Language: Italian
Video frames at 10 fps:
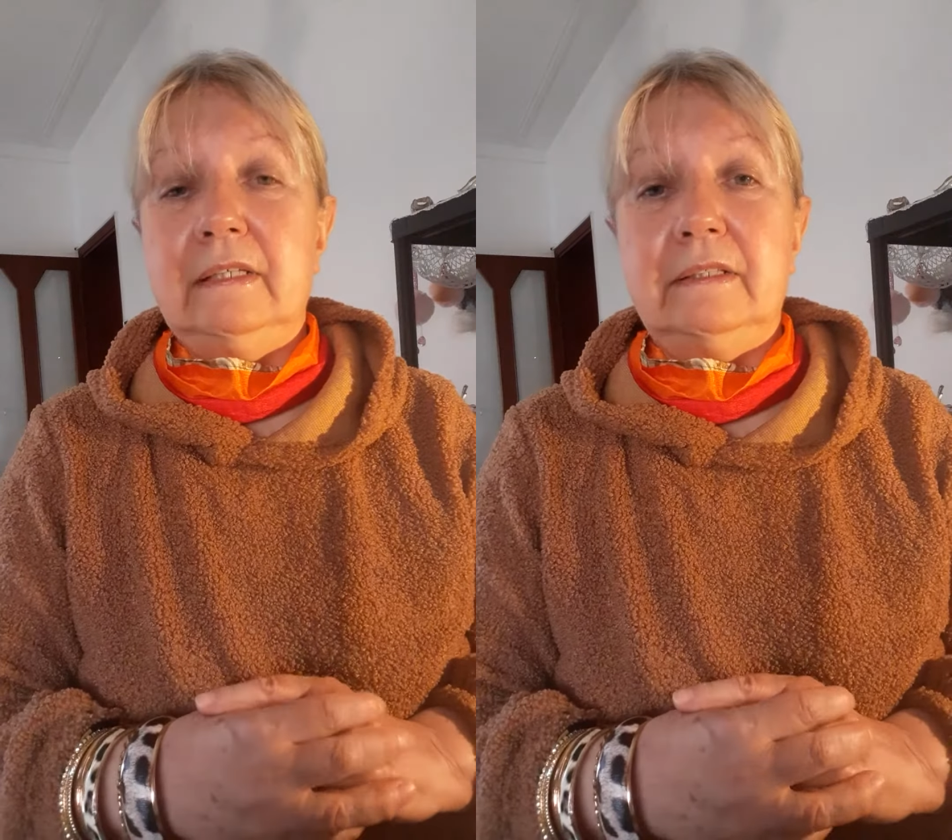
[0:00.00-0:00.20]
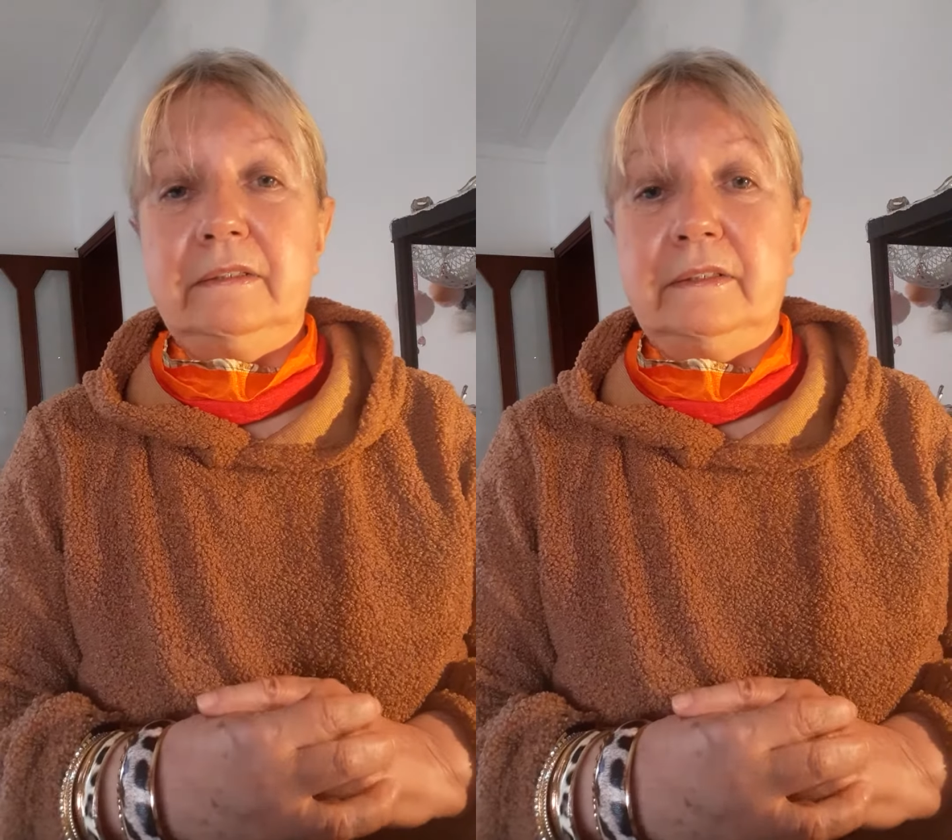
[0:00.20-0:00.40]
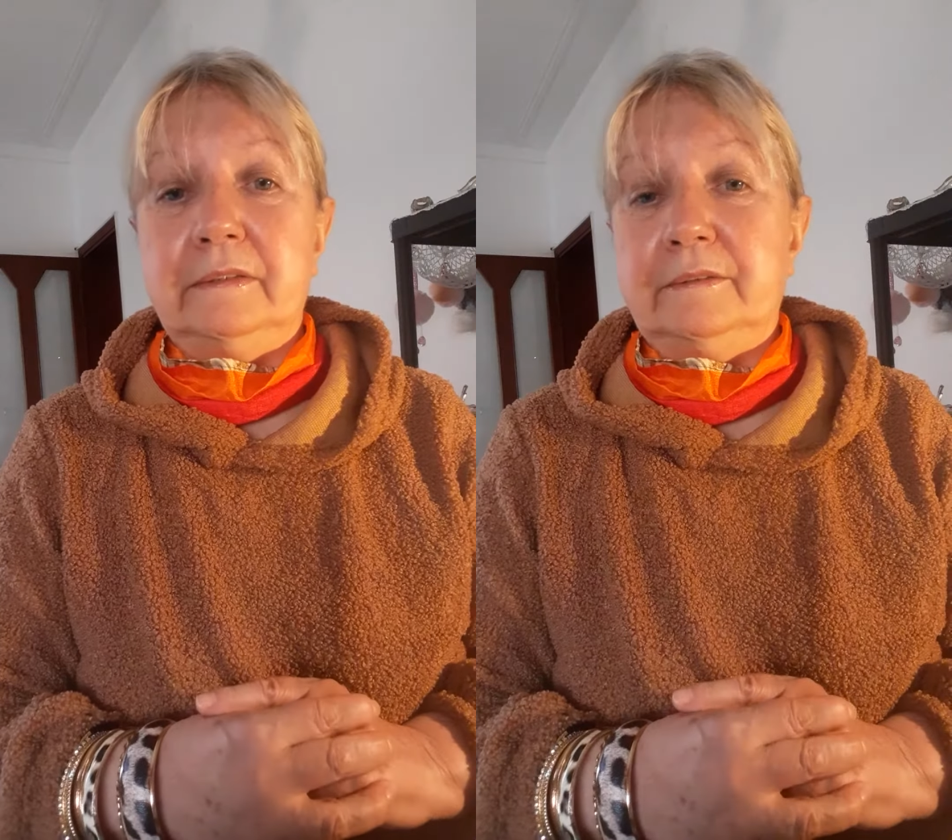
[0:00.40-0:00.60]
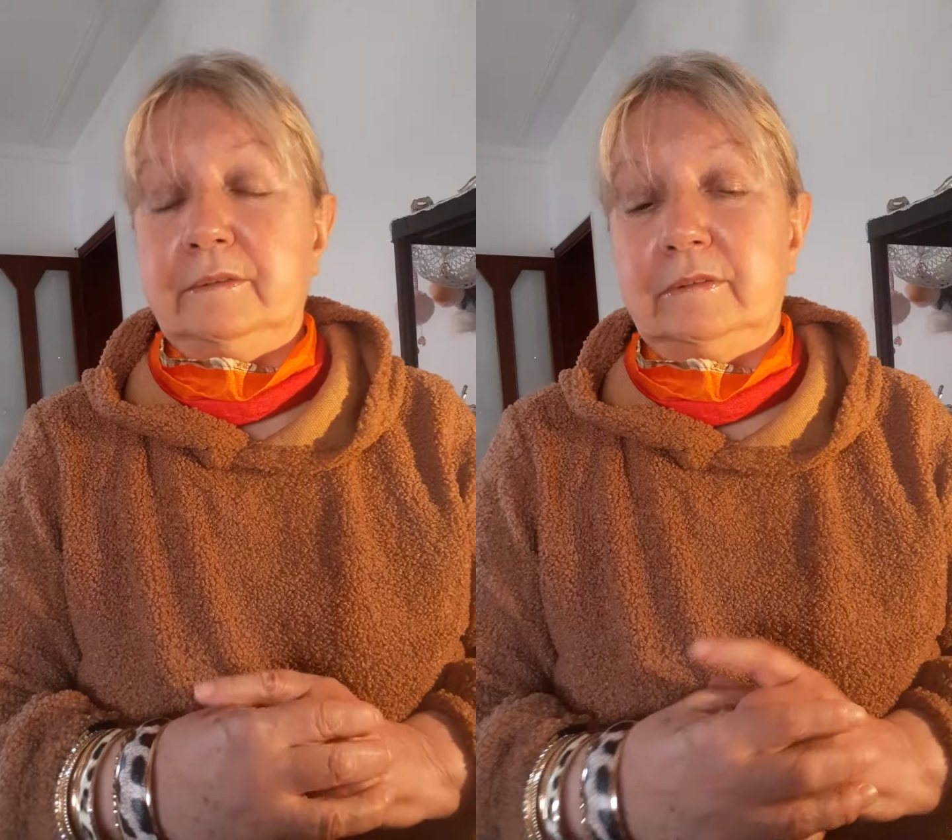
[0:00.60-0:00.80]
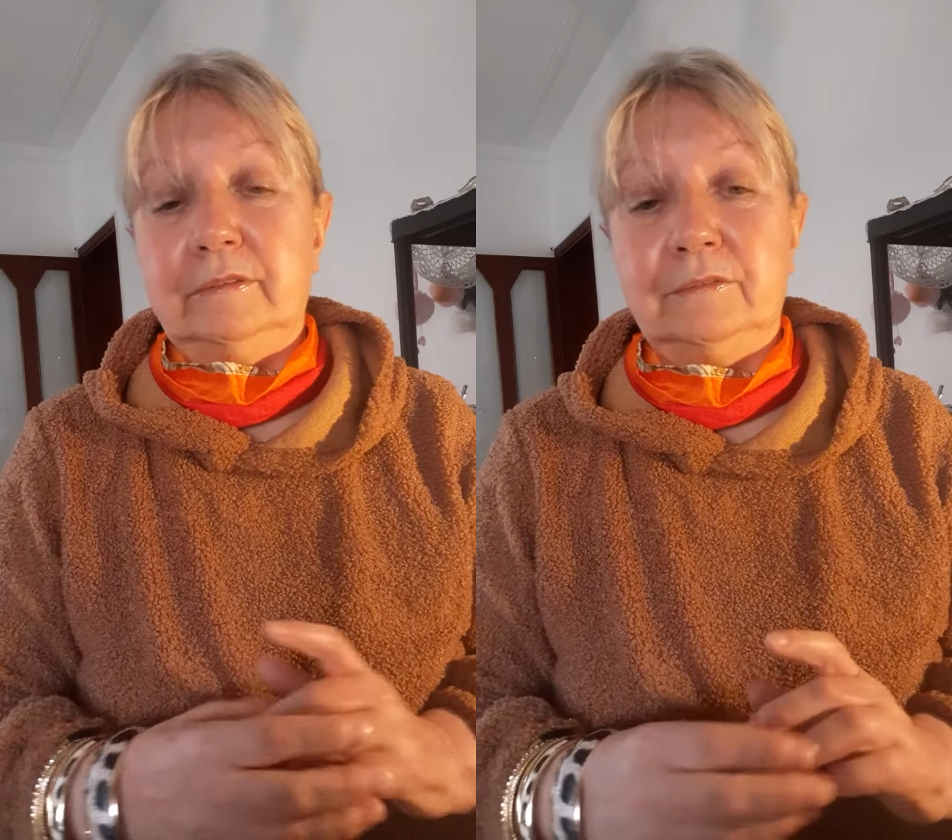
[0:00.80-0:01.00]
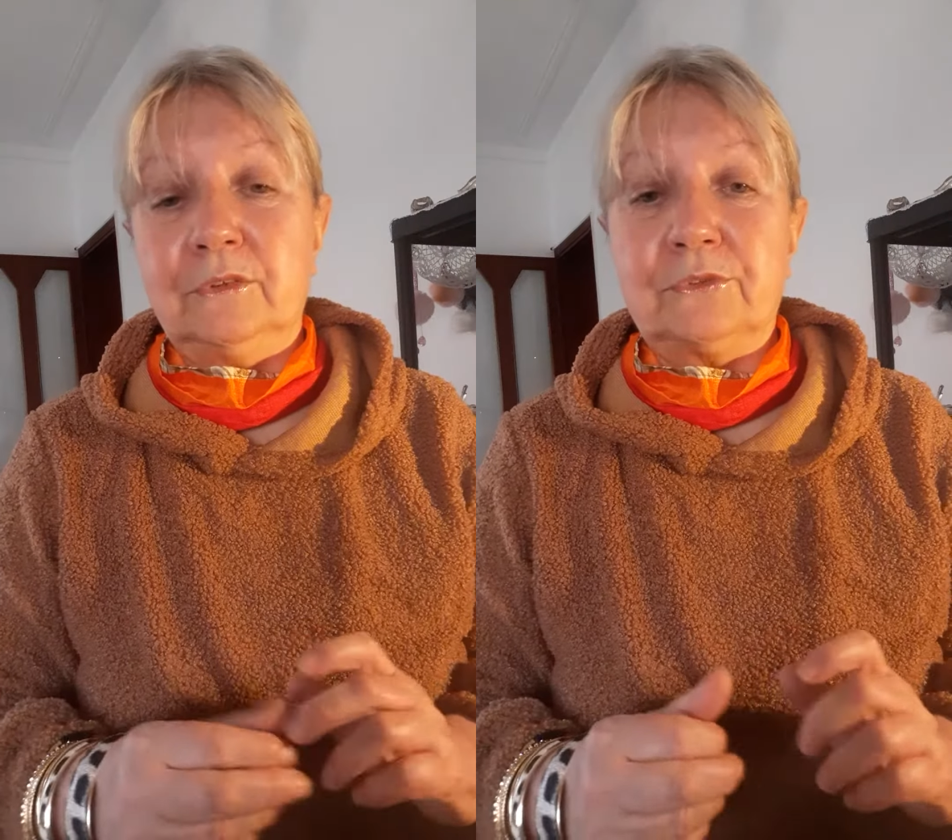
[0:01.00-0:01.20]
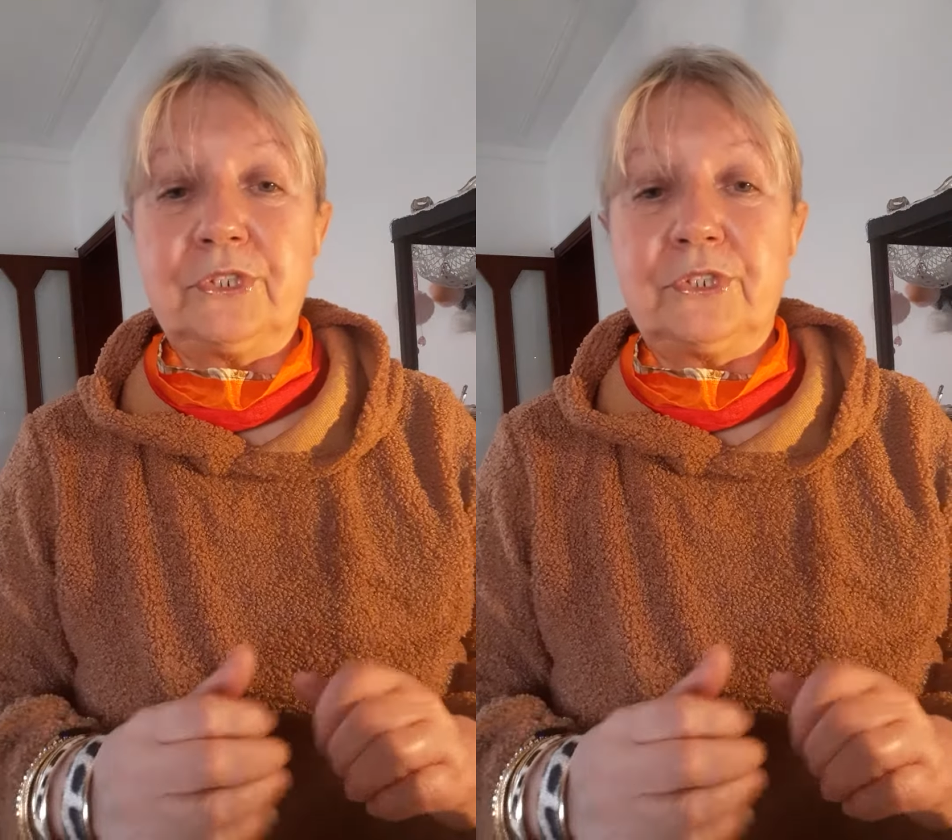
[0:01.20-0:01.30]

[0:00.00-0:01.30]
eh, non